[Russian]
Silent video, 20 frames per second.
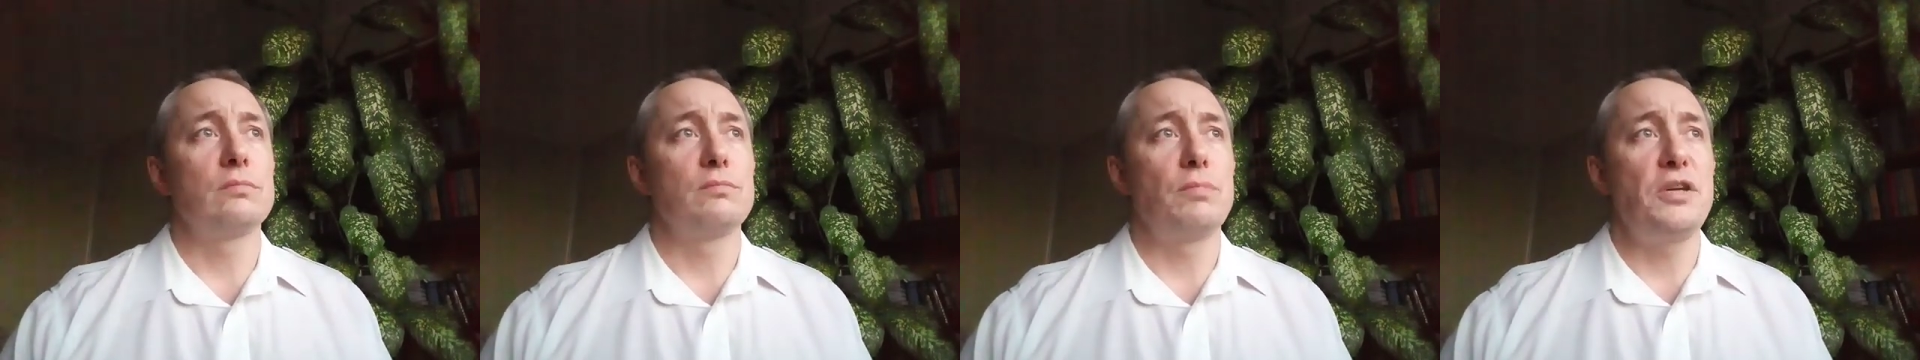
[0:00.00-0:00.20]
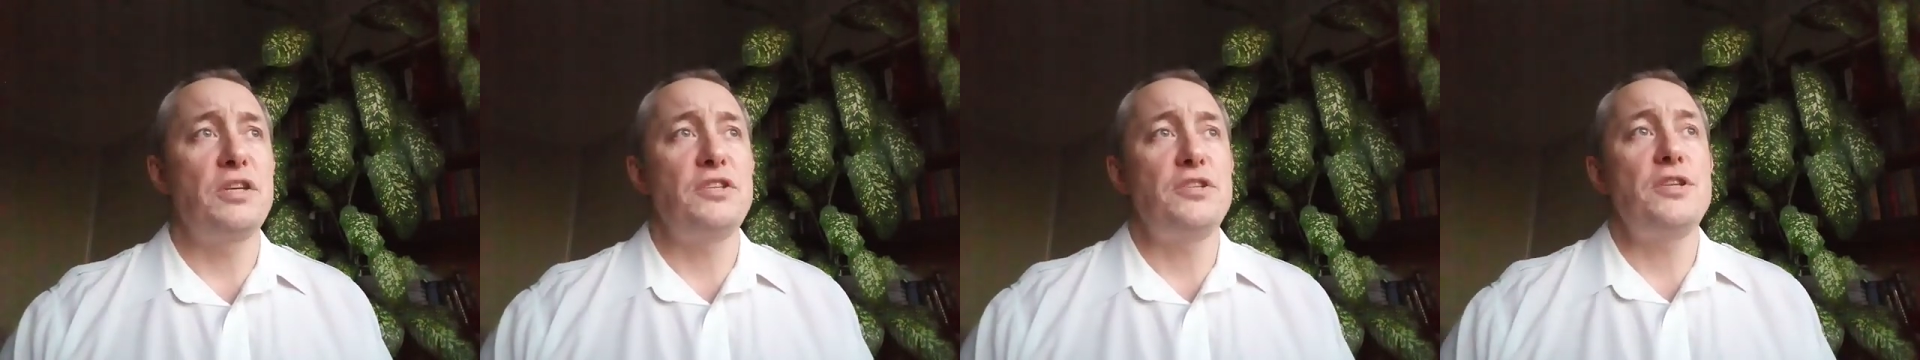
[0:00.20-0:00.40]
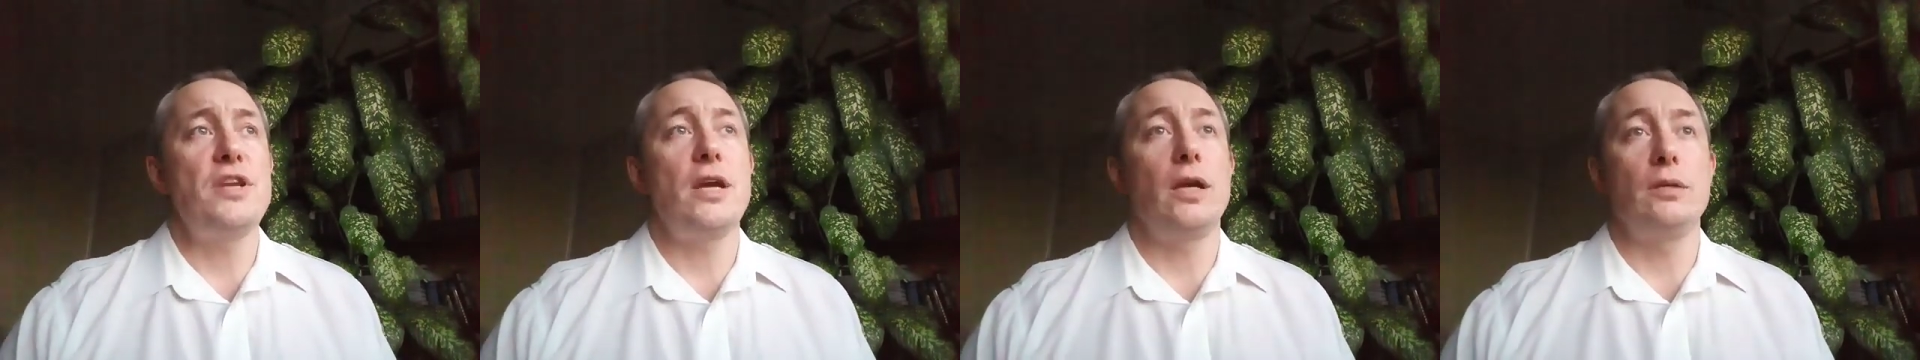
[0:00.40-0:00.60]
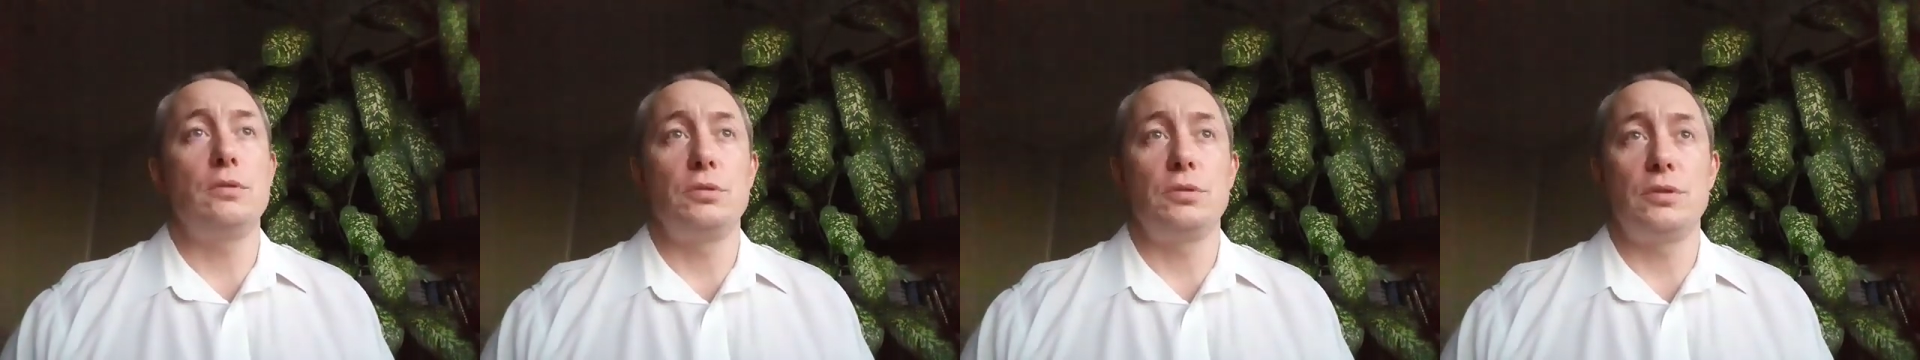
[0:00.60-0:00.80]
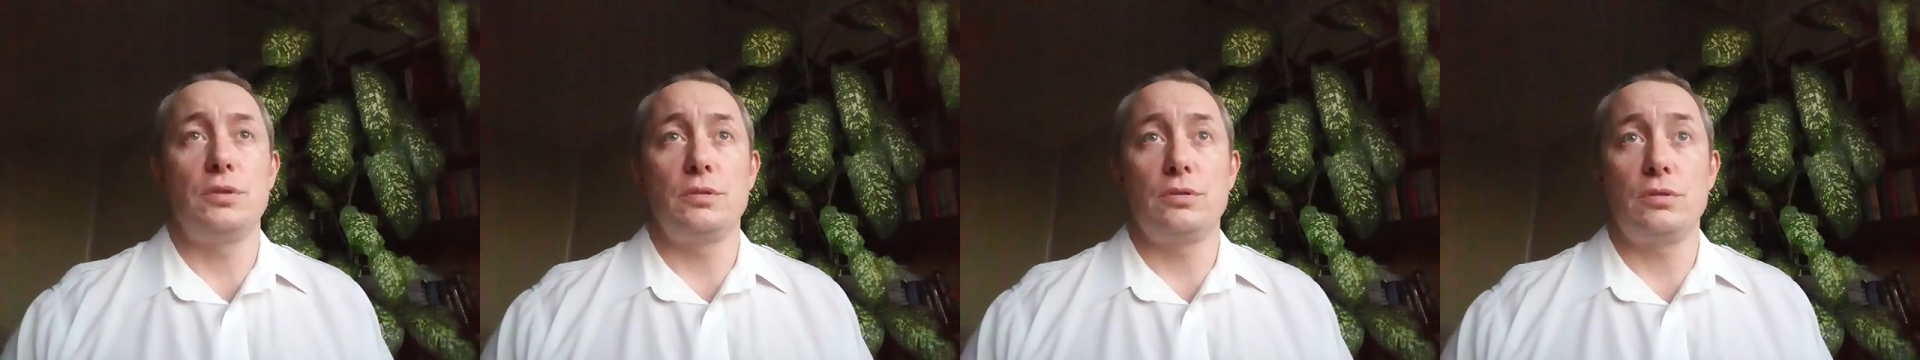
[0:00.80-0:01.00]

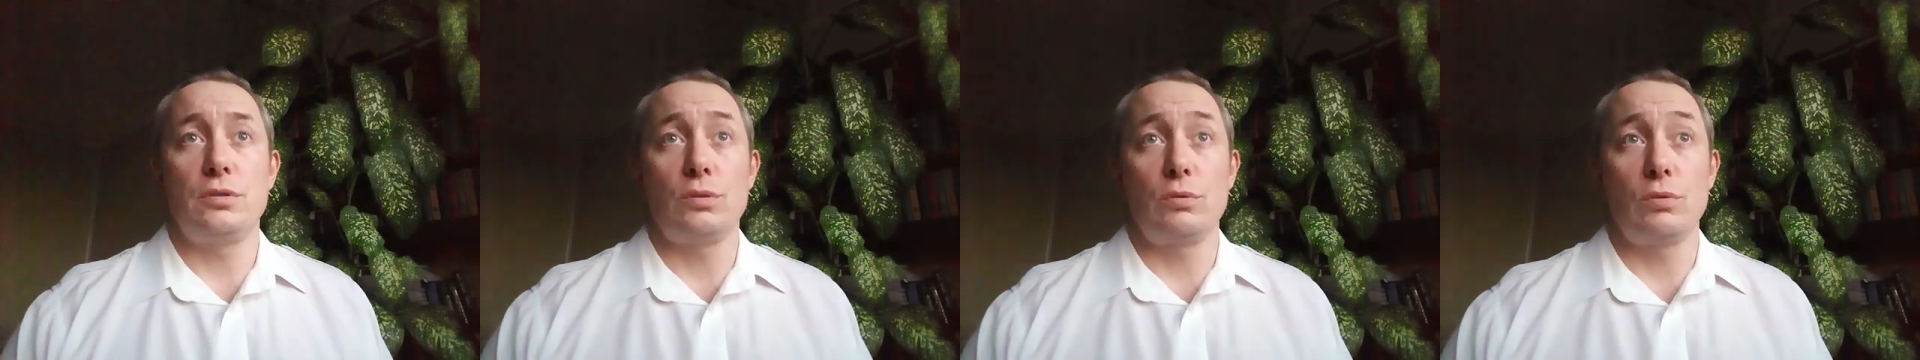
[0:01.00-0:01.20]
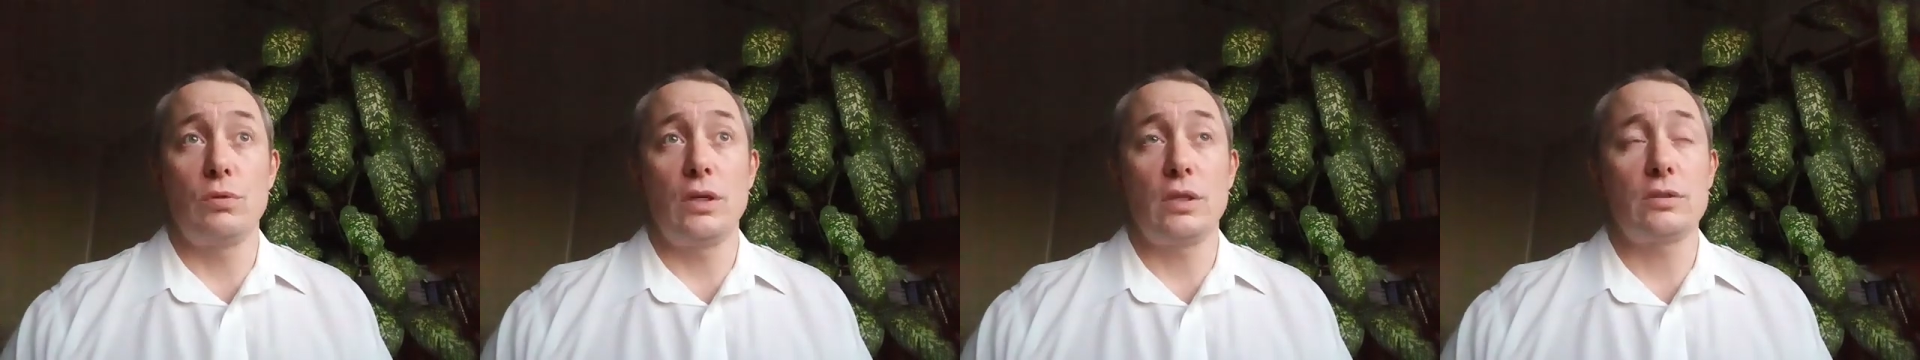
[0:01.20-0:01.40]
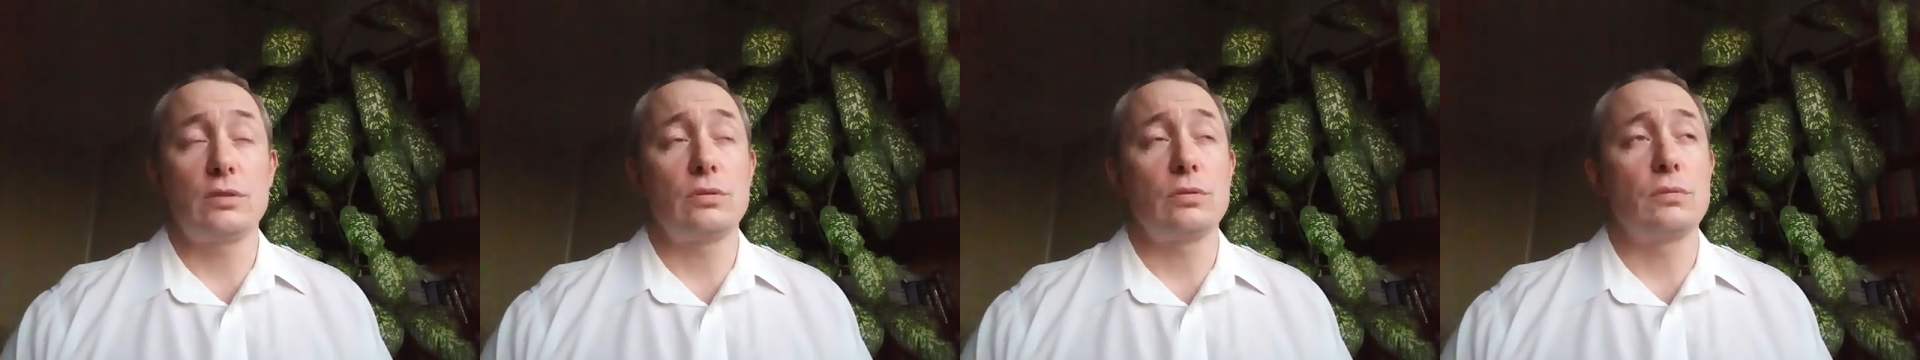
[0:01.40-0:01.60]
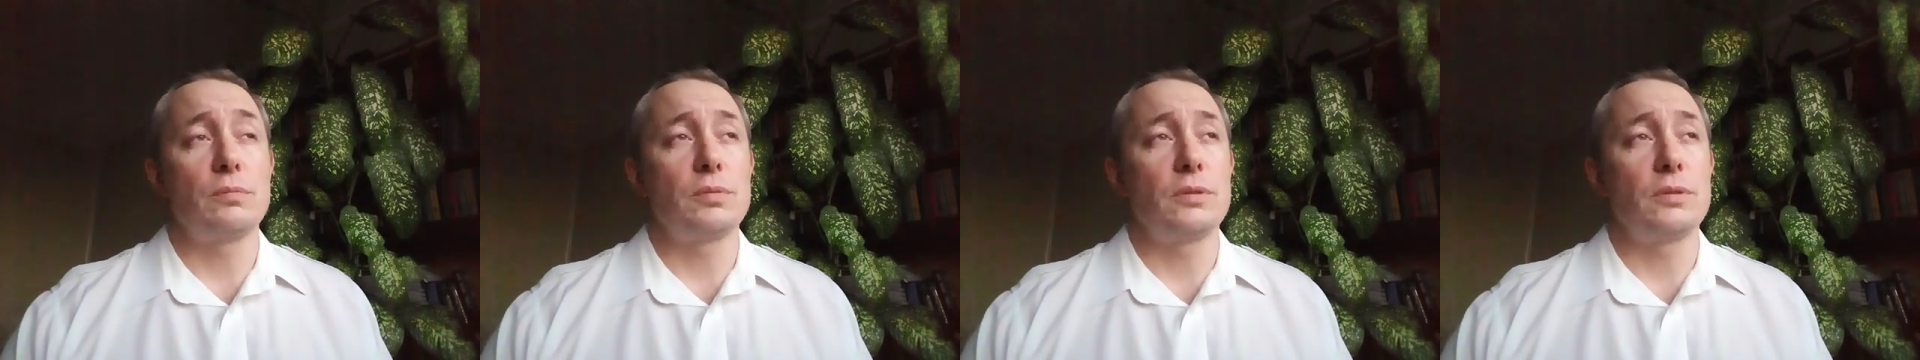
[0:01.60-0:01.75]
поясняющую ситуацию,